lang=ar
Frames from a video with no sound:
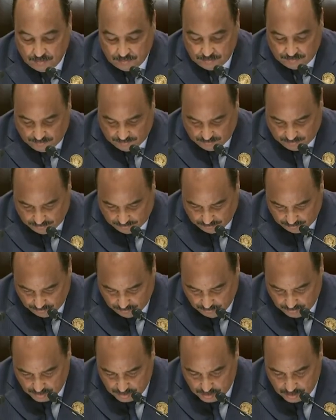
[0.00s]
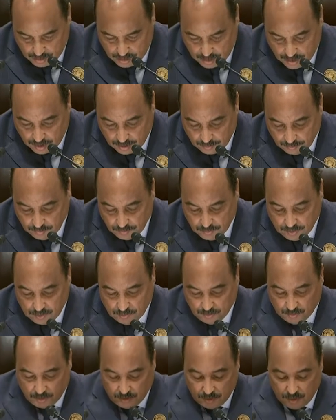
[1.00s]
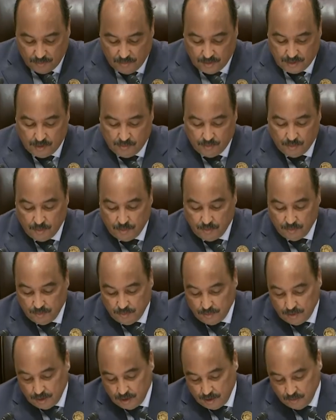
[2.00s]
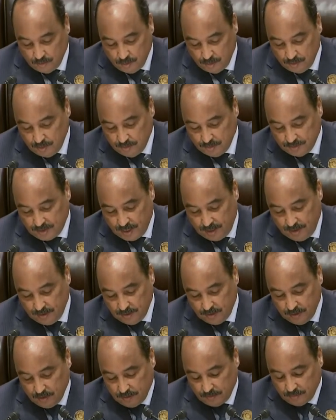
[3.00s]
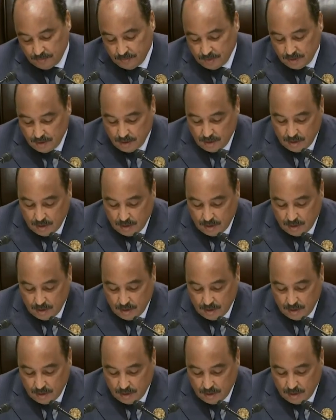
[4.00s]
بمبادره وحرص ليبي داخلي والمساعد على ذلك في